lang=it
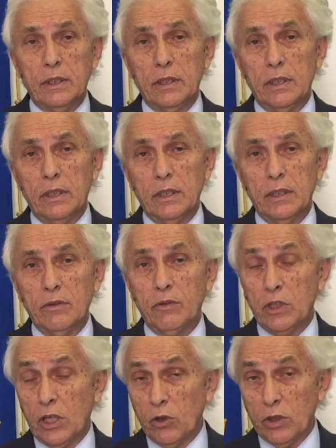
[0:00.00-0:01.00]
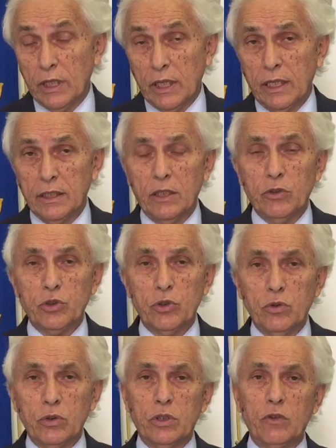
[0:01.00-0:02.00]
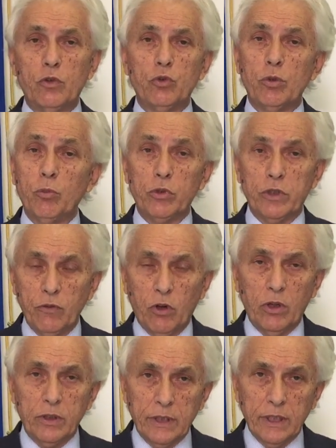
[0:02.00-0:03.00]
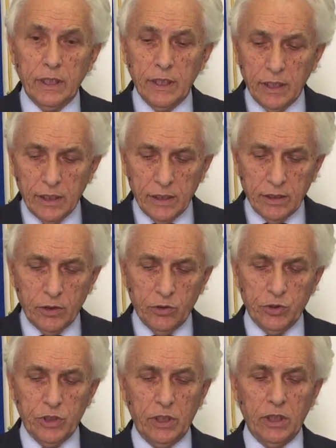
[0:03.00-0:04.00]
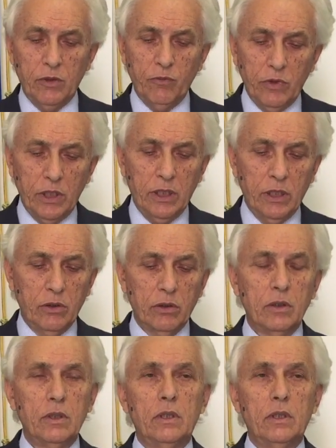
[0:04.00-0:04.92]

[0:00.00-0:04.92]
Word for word: eh, vi ricorderete, io sono intervenuto molte volte così in video